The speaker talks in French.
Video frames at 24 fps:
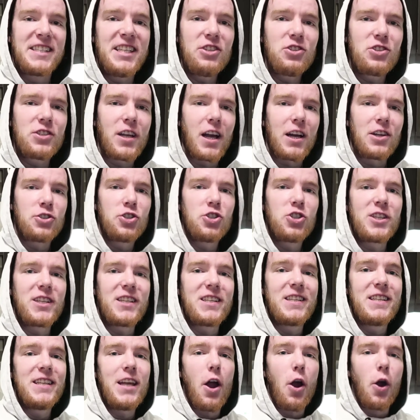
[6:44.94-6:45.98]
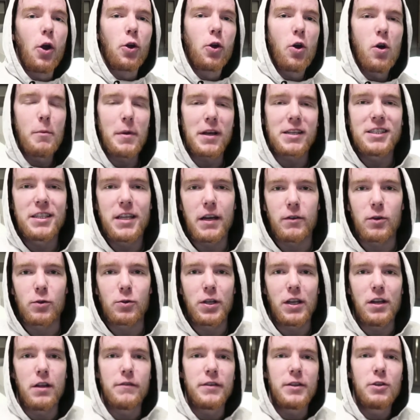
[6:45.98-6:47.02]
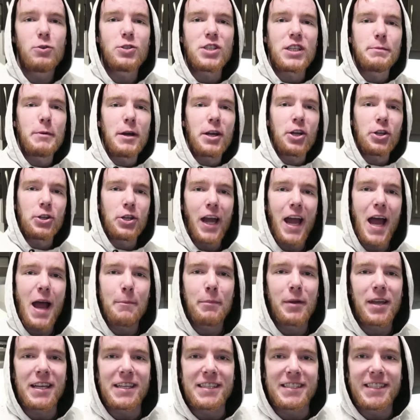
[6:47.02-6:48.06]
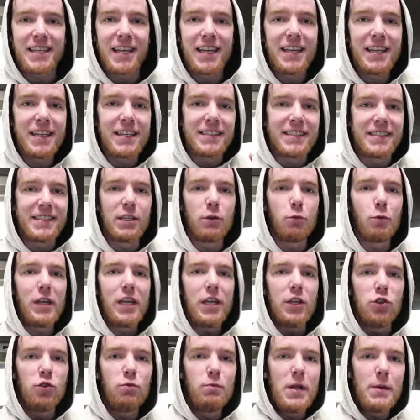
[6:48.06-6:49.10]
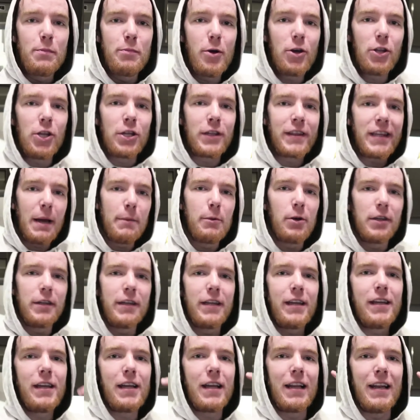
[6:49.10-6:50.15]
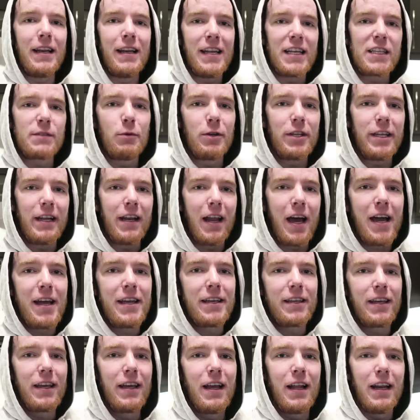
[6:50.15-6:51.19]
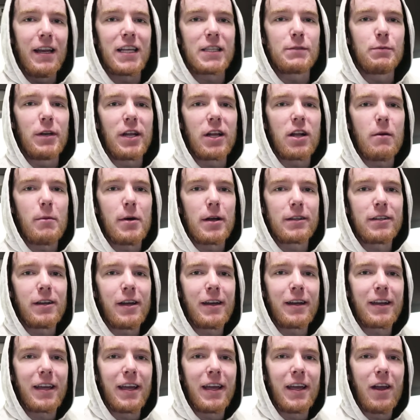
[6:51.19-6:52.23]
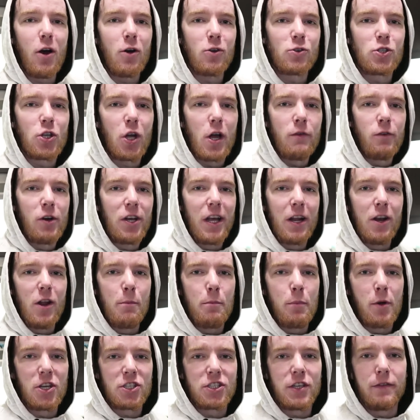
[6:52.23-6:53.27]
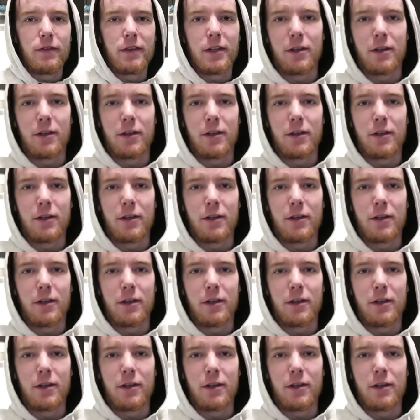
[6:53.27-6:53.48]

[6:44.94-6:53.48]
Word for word: que si tu t'es rendu jusqu'ici, un gros merci d'avoir écouté la vidéo. J'espère que tu as apprécié. Si oui, n'oublie pas de t'abonner. Laisse-moi des likes, laisse-moi des commentaires et on se revoit dans la prochaine